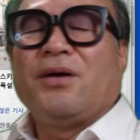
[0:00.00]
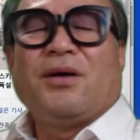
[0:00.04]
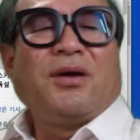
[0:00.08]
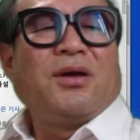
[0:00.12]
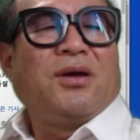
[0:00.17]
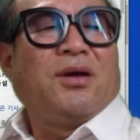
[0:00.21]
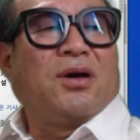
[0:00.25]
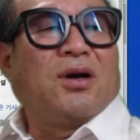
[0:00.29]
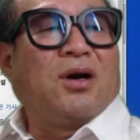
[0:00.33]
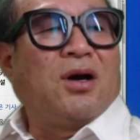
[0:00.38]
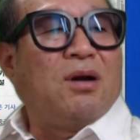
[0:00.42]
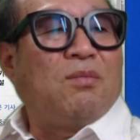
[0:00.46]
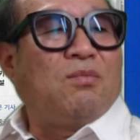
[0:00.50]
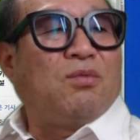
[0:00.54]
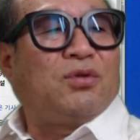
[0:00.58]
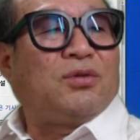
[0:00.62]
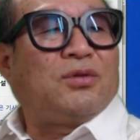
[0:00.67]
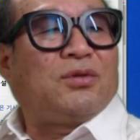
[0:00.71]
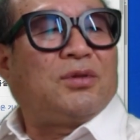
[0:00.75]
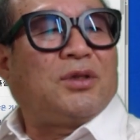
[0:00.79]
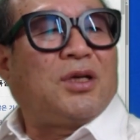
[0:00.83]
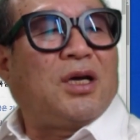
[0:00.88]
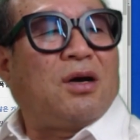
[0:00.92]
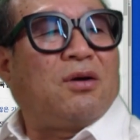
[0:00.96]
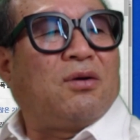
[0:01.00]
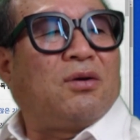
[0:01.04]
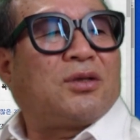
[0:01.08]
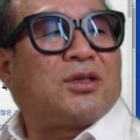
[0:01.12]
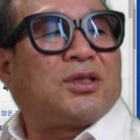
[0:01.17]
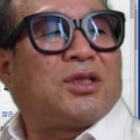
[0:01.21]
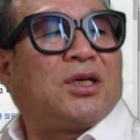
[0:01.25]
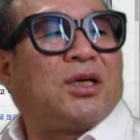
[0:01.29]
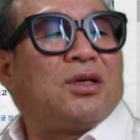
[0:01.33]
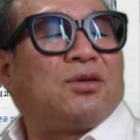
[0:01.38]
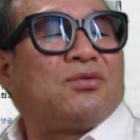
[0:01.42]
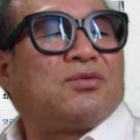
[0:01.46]
이걸 무시하고
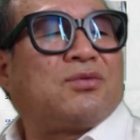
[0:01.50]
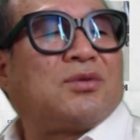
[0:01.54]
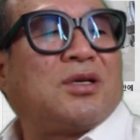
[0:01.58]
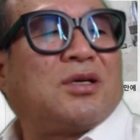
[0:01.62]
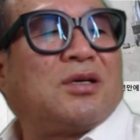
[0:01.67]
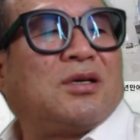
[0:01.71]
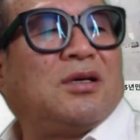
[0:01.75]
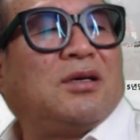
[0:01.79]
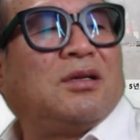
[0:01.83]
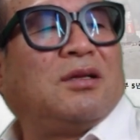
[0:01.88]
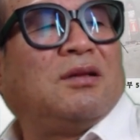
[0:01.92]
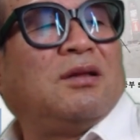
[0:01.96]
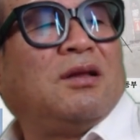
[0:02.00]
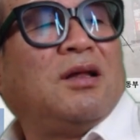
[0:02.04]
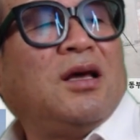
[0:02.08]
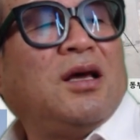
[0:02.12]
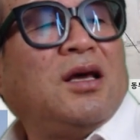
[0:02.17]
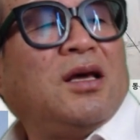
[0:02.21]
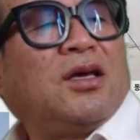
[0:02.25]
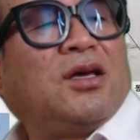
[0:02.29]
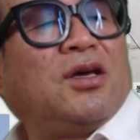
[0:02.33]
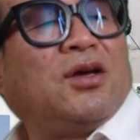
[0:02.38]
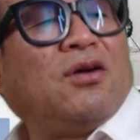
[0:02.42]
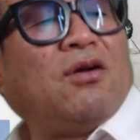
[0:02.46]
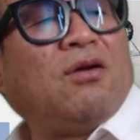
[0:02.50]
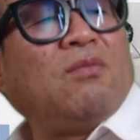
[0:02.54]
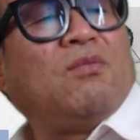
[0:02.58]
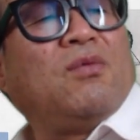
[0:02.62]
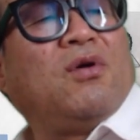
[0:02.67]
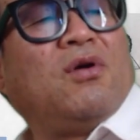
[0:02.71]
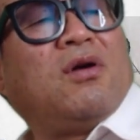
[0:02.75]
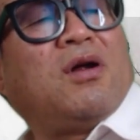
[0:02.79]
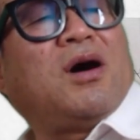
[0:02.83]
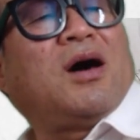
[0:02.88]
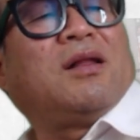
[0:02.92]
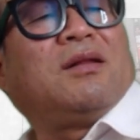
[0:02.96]
재수석은
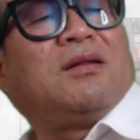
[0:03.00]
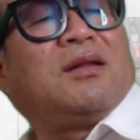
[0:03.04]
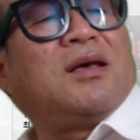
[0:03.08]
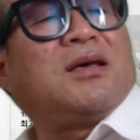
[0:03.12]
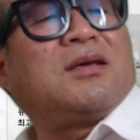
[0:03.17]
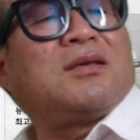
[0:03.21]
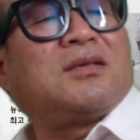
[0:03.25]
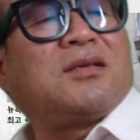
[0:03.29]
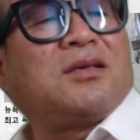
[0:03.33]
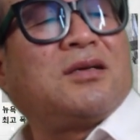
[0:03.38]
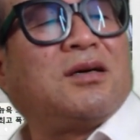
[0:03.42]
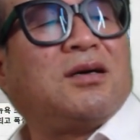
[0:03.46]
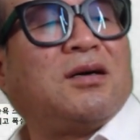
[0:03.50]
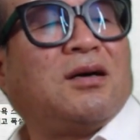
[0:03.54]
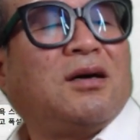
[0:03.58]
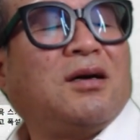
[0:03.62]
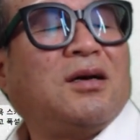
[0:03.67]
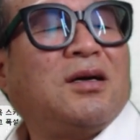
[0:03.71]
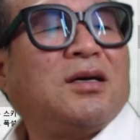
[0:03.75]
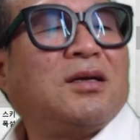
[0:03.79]
기록물로 안 돼서